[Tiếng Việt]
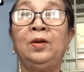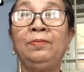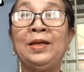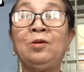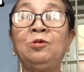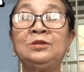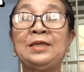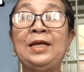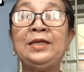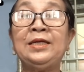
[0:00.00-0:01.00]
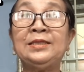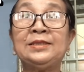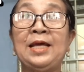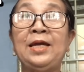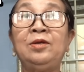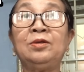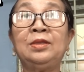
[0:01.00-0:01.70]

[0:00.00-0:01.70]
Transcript: hôm nay cô sẽ chia sẻ cho